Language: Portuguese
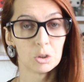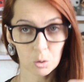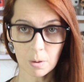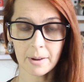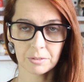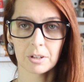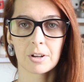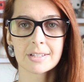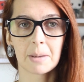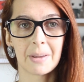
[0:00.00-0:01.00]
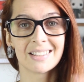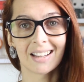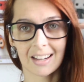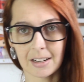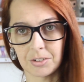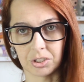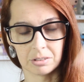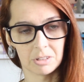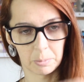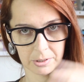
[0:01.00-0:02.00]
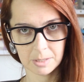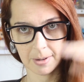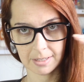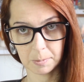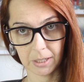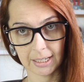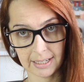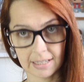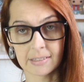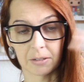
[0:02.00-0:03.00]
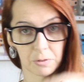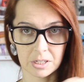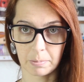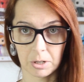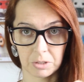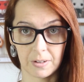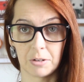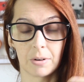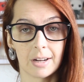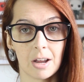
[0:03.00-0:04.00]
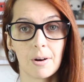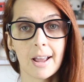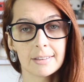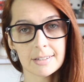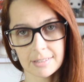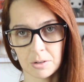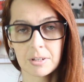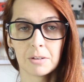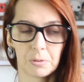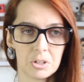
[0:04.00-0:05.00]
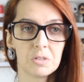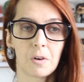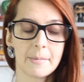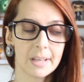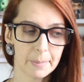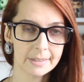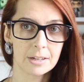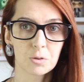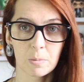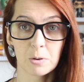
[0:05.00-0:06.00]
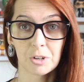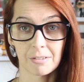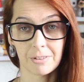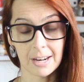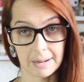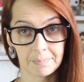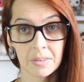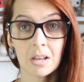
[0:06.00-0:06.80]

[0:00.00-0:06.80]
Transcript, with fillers: No momento, a nossa meta grande, depois das metas pequenininhas que você pode ver aí no canal, é testar os telefones de forma independente, como eu já falei.